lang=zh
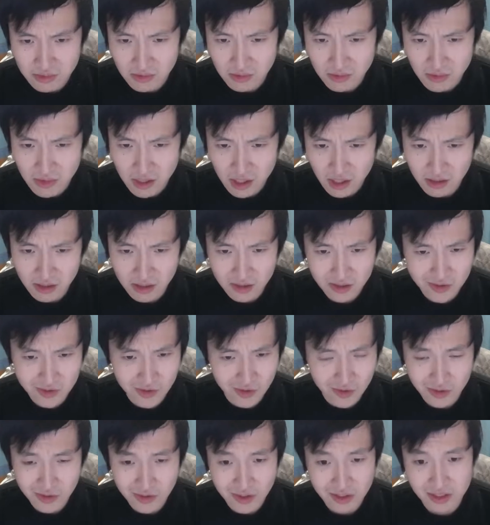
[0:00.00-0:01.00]
呃，一
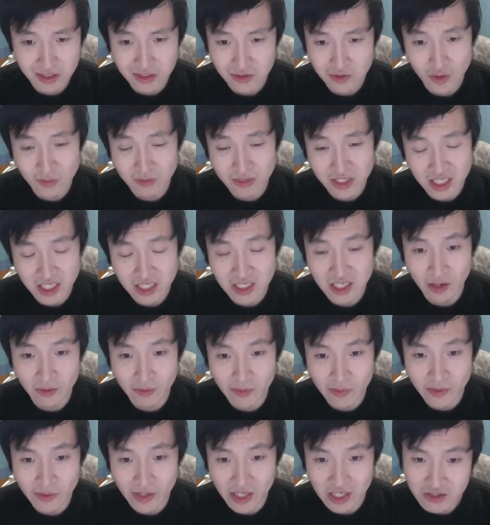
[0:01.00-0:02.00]
种说不清道不
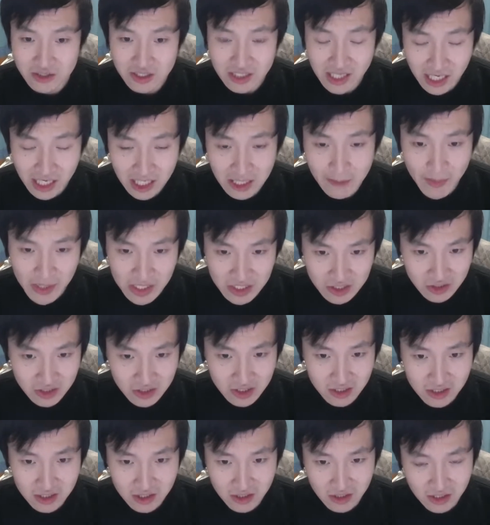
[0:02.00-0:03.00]
明的，就是他的本
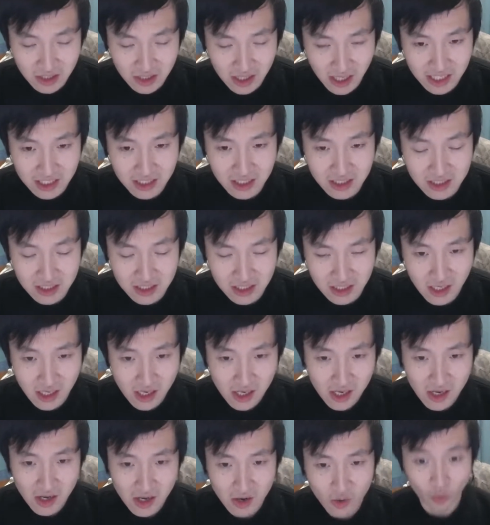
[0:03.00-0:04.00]
质，就看成是。
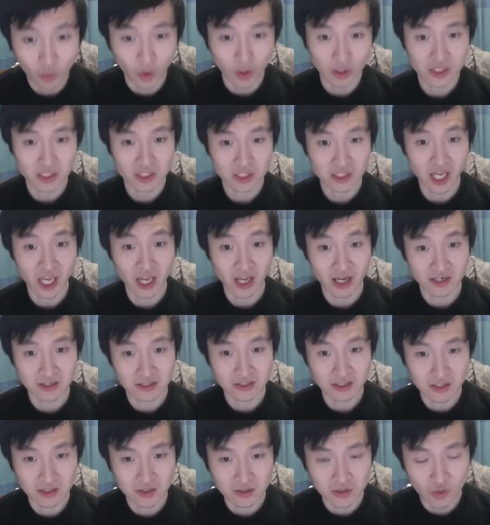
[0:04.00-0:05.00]
我天
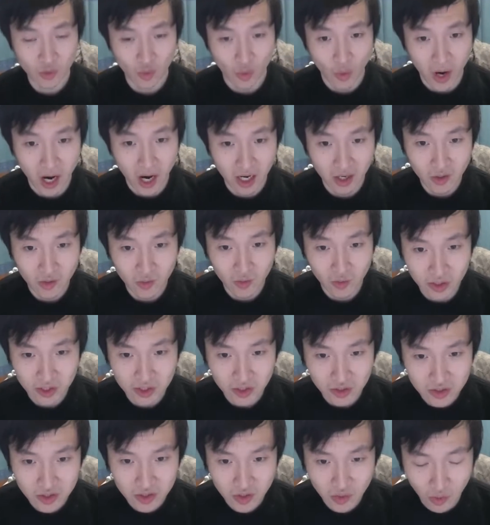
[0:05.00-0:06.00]
生就是个王，我
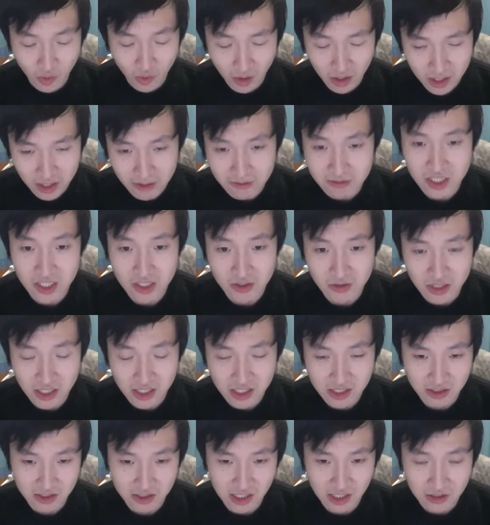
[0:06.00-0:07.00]
就是国王。那么这种人
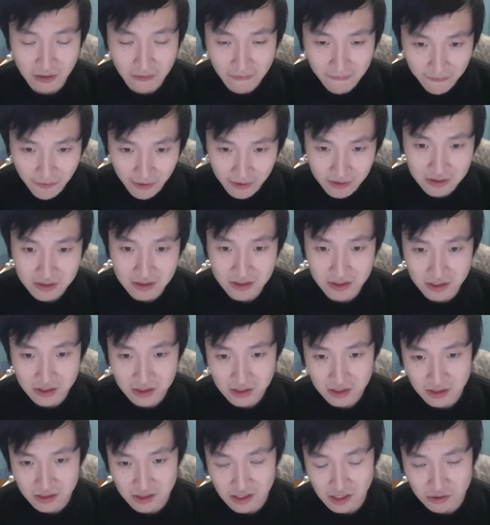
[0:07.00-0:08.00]
就叫做疯子，
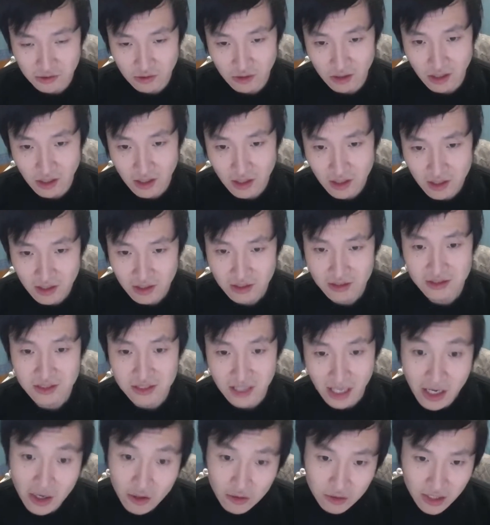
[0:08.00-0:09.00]
就叫做
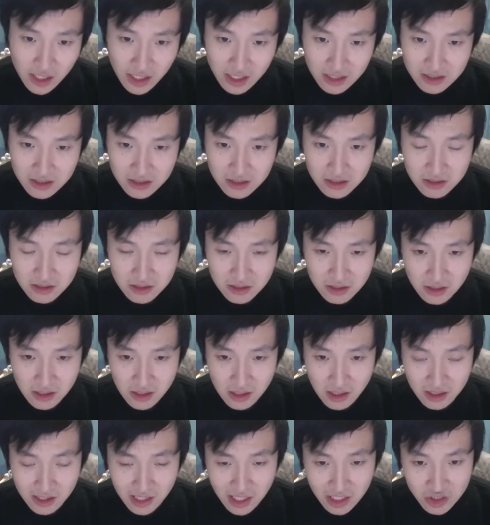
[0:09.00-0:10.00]
psychotics。
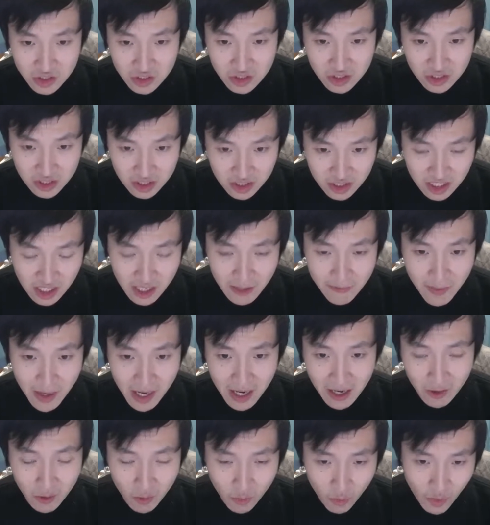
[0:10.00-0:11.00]
他是直接
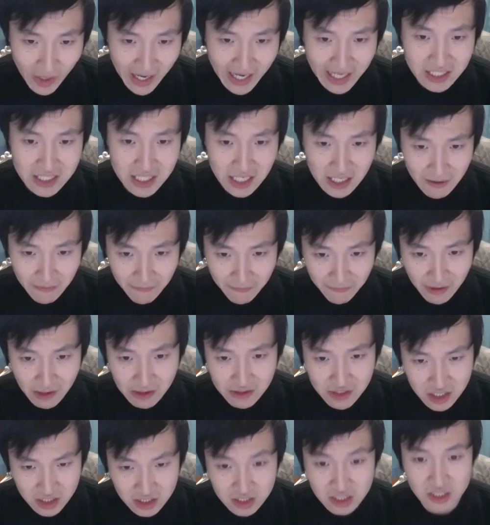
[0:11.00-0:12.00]
把外在的符号
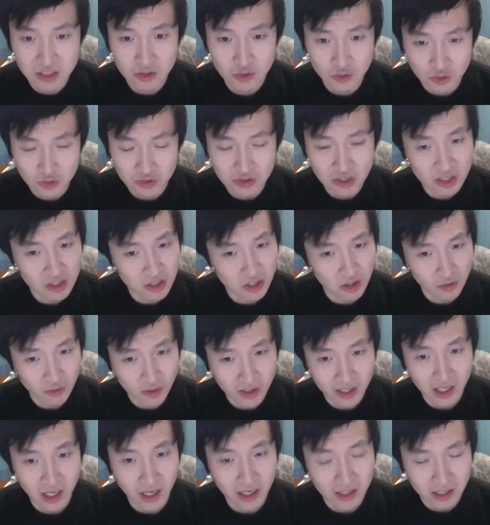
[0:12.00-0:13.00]
性秩序认同为
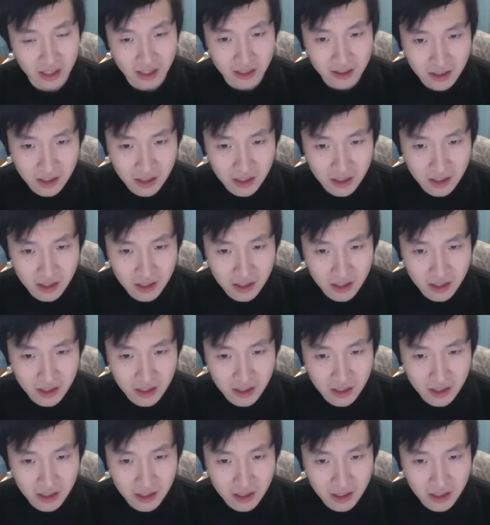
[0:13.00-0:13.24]
他的